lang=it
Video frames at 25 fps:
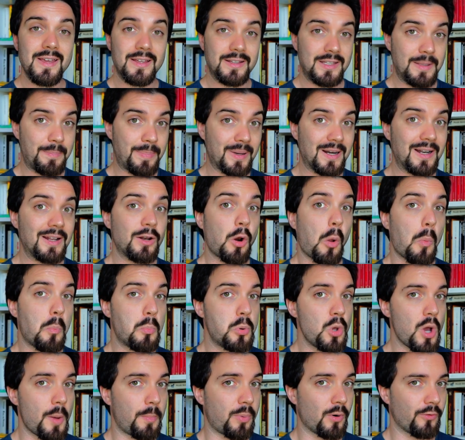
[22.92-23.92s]
ne parlerò
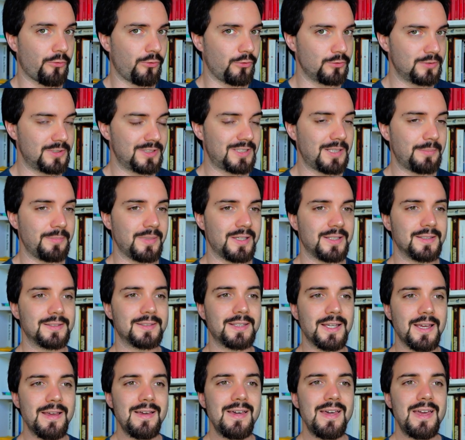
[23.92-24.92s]
più
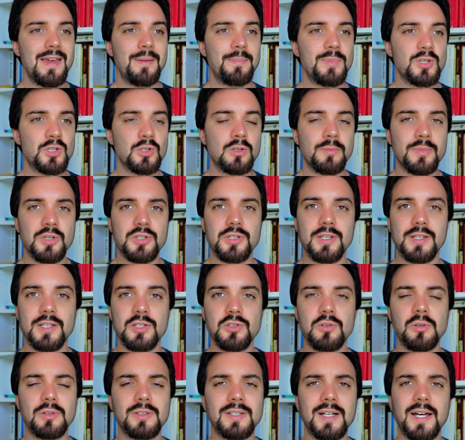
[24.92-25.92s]
approfonditamente, mi sono messo ad
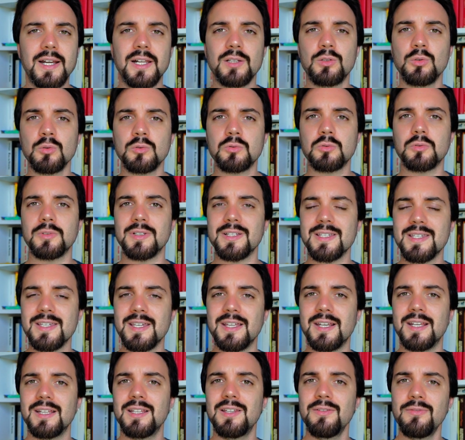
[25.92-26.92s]
ascoltare tutta una
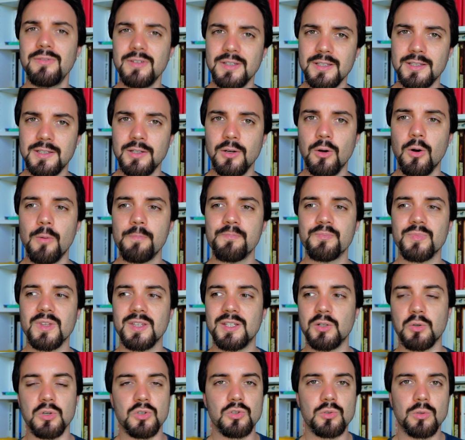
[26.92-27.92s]
serie di video,
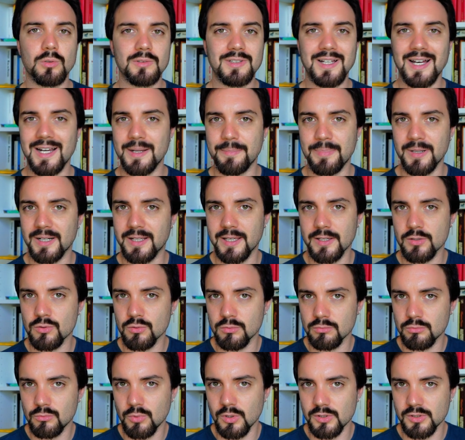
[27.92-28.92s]
dico ascoltare perché
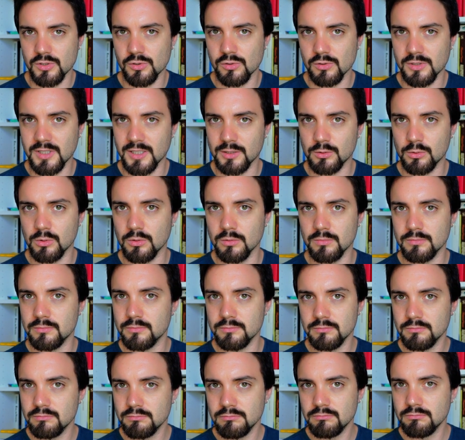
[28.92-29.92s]
sono quasi
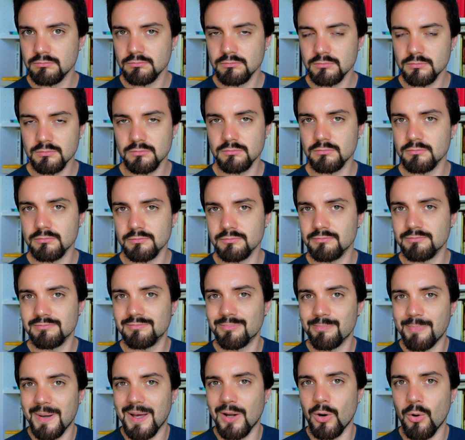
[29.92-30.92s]
soltanto
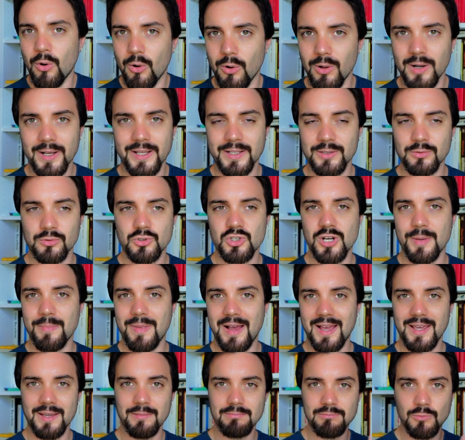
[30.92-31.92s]
parole, non c'è
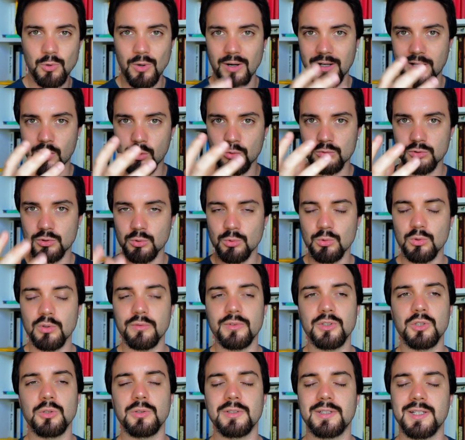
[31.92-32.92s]
mai qualche contenuto
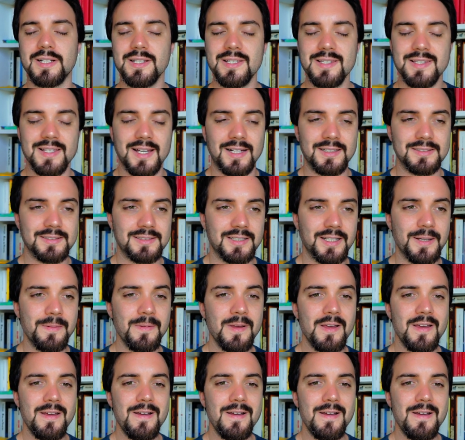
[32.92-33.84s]
video interessante